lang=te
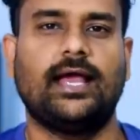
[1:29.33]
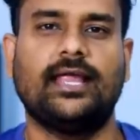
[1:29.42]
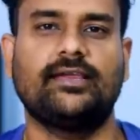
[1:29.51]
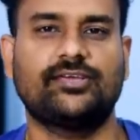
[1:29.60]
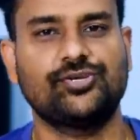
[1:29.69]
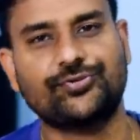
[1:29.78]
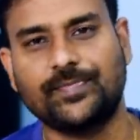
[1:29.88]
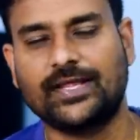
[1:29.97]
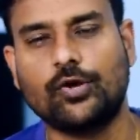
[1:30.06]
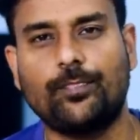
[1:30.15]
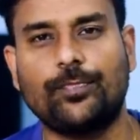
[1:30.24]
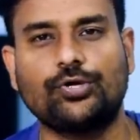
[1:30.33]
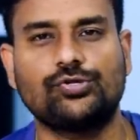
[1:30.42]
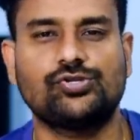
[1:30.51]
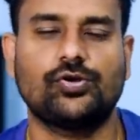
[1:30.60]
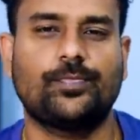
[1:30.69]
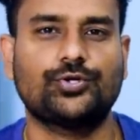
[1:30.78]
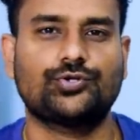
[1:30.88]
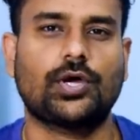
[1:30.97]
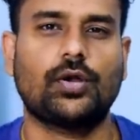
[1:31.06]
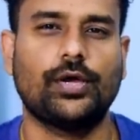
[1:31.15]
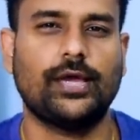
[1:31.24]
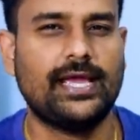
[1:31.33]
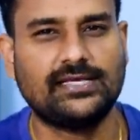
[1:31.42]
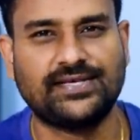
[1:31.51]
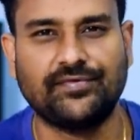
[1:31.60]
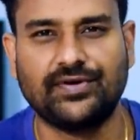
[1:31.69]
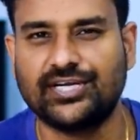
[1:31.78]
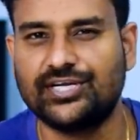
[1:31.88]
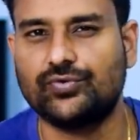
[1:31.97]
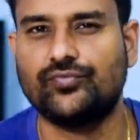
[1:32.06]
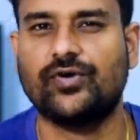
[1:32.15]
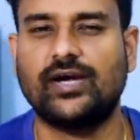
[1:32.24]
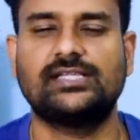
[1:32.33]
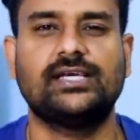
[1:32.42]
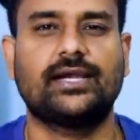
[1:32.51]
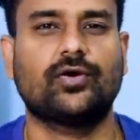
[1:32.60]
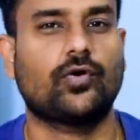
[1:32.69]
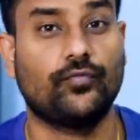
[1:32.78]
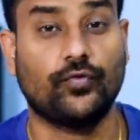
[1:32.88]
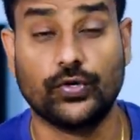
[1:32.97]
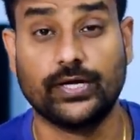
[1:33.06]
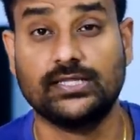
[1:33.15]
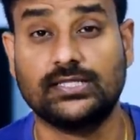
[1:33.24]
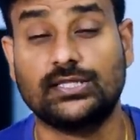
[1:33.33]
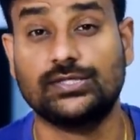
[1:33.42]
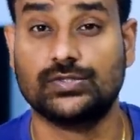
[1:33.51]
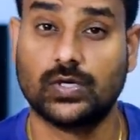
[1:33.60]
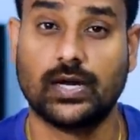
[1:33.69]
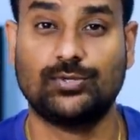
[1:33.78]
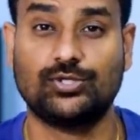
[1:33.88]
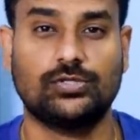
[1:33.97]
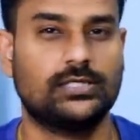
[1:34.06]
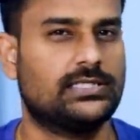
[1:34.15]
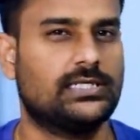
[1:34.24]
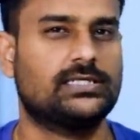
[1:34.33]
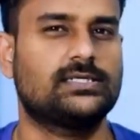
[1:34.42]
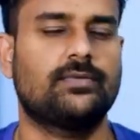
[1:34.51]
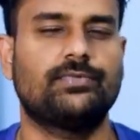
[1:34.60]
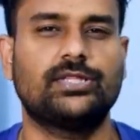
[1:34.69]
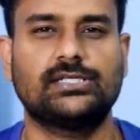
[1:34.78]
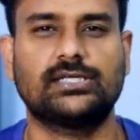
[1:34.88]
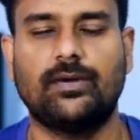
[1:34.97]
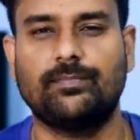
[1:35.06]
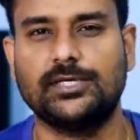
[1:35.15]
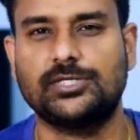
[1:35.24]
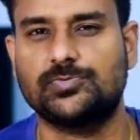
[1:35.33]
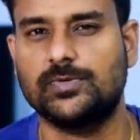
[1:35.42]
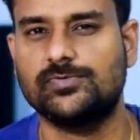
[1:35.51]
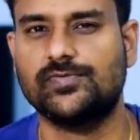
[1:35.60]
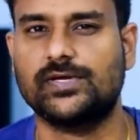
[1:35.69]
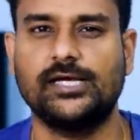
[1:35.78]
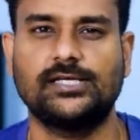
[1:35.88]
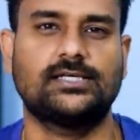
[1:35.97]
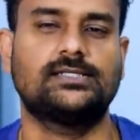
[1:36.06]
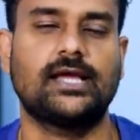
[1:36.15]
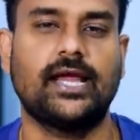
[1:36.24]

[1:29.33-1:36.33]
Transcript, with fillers: అండ్ నెక్స్ట్ వచ్చి మనకి ఒప్పో నుంచి ఒప్పో త్వరలో ఏ సెవెంటీ టూ ఫైవ్ జీ అనే ఒక ఫోన్ అయితే తీసుకురాబోతుంది దీనికి సంబంధించి కంప్లీట్ స్పెసిఫికేషన్స్